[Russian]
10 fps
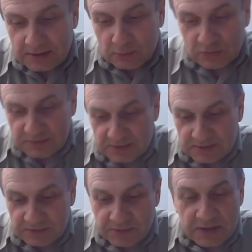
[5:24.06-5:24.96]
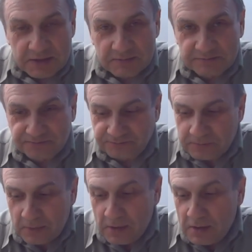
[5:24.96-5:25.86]
Там у нас есть Евгений.
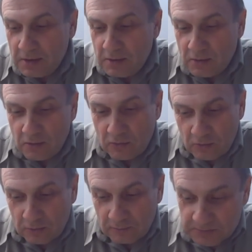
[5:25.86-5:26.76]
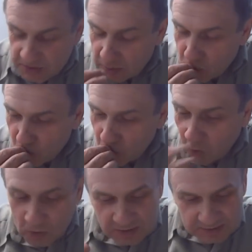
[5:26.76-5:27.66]
Он вообще
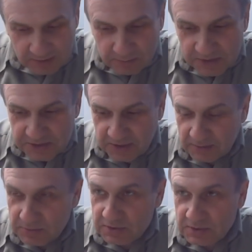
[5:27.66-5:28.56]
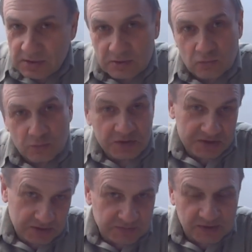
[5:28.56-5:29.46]
сказал, пальчики оближешь. Ну, меня
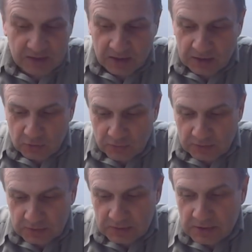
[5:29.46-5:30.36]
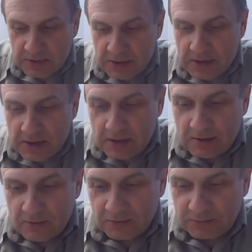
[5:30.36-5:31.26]
жена всегда так готовит.
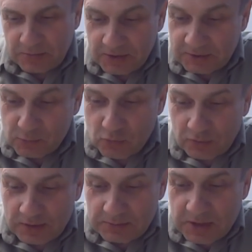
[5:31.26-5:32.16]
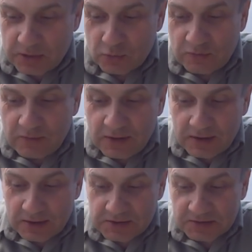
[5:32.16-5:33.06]
Вот, поэтому для меня не
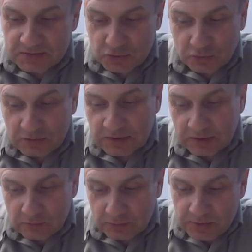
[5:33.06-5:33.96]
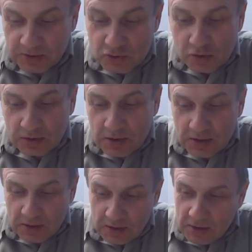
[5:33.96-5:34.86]
удивление сейчас, что вот этот вот пирожок
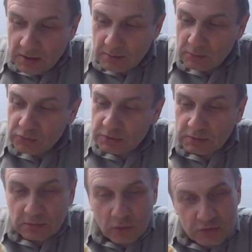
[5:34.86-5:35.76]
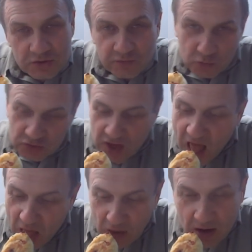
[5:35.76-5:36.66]
будет очень вкусный.
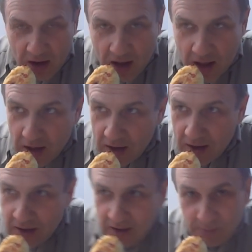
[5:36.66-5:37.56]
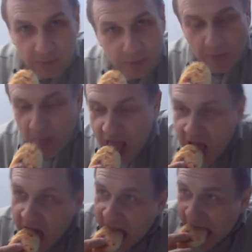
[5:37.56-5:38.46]
Ребята, вот вы слышали, Потому... о
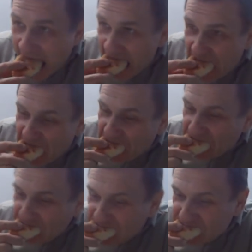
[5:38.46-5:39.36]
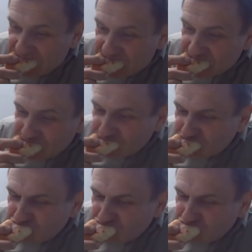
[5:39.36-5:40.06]
чем я говорила в начале?